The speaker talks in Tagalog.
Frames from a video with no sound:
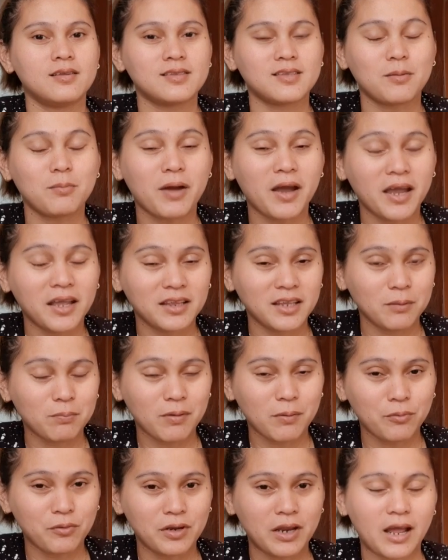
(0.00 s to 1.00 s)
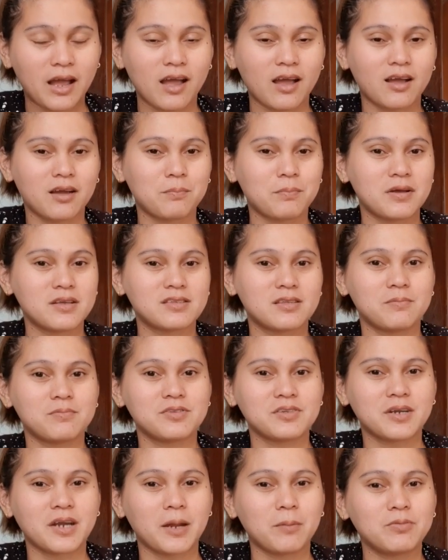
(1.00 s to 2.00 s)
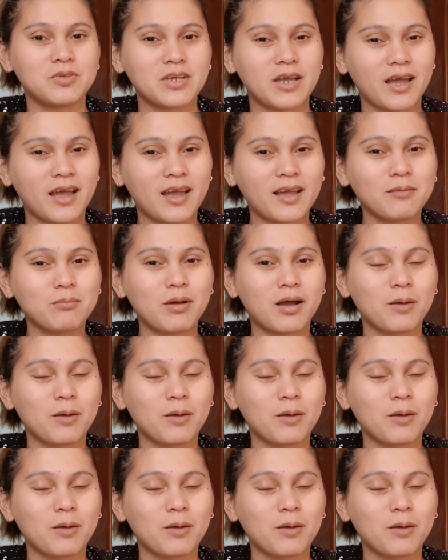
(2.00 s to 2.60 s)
Sa mga hindi pa po nakakapag-subscribe dyan,